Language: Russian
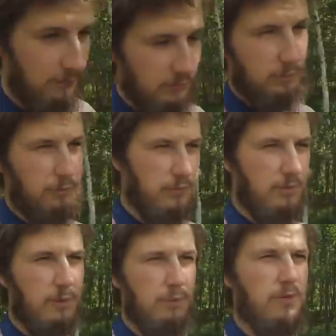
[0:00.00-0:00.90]
вышел у
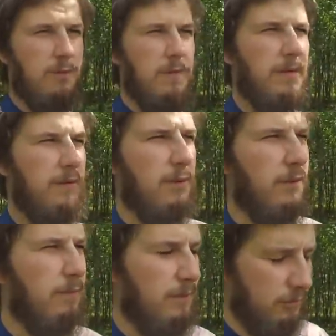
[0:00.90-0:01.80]
среднерусских первый
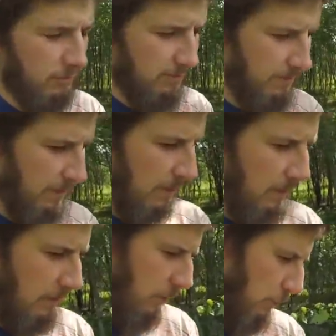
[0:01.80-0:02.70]
рой, причем
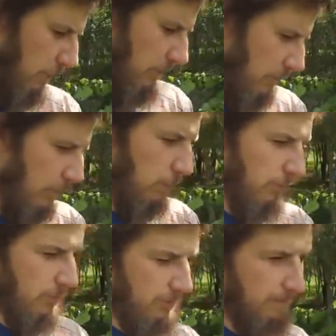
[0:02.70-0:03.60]
рой не
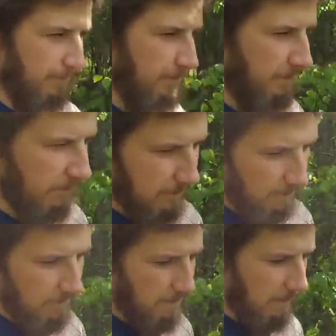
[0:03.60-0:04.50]
очень
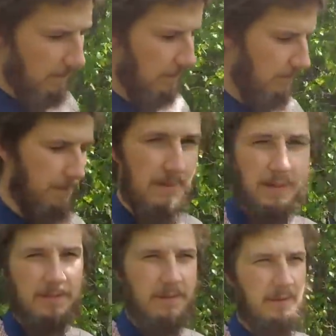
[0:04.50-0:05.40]
э,
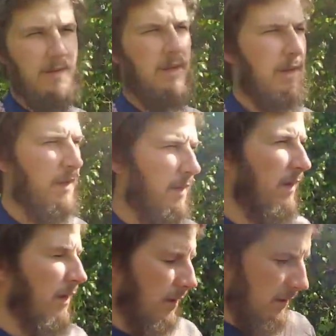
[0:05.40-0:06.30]
понятный.
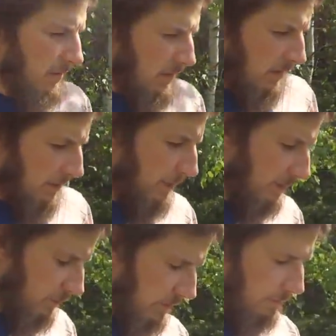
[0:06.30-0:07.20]

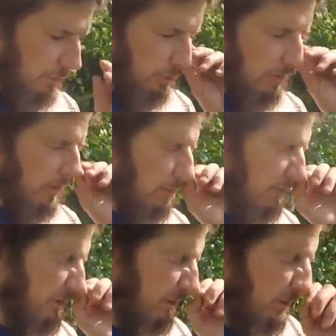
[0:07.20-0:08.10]
Места там еще было
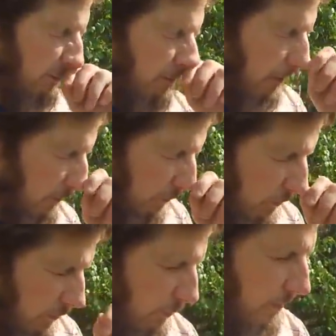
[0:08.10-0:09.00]
под засев
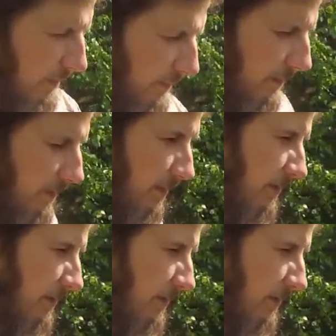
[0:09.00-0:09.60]
полно у матки.